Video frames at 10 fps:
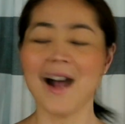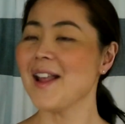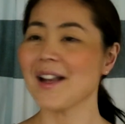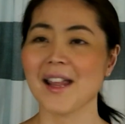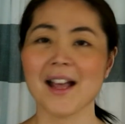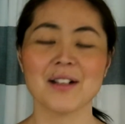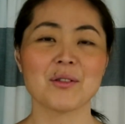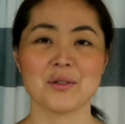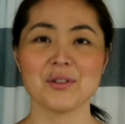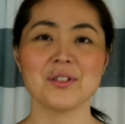あれやね、
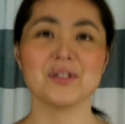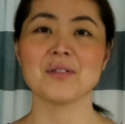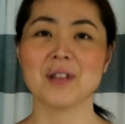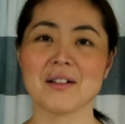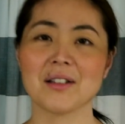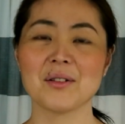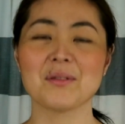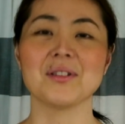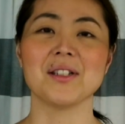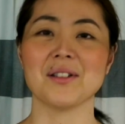今週のうだうだ
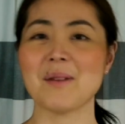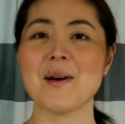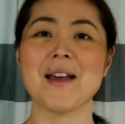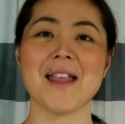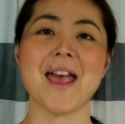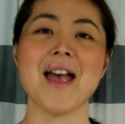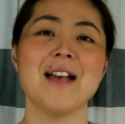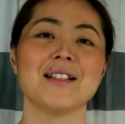トークっていう名前で